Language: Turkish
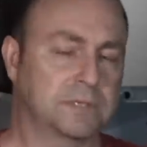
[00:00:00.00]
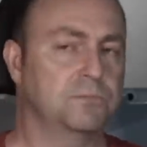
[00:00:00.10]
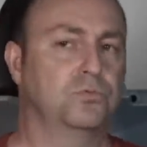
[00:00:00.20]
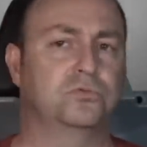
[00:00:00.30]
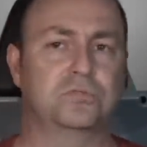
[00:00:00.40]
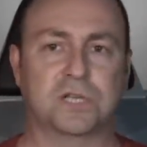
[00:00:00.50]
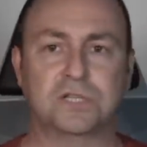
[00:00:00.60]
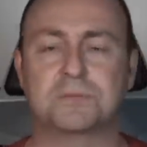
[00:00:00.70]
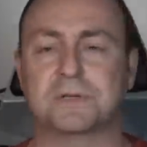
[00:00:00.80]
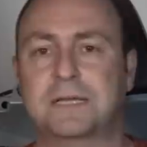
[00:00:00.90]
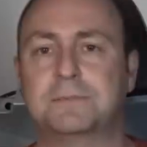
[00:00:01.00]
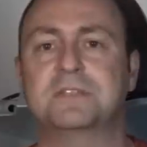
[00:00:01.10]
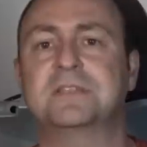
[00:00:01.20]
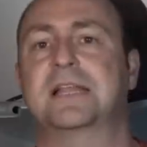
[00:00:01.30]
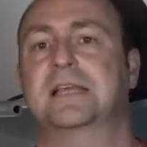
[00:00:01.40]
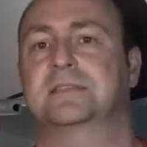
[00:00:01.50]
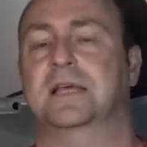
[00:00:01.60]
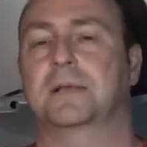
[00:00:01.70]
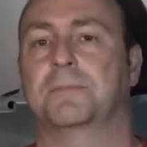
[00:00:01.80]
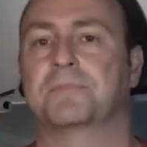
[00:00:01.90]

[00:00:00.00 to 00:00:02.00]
Tabi bu çalışmaların hepsi deneysel.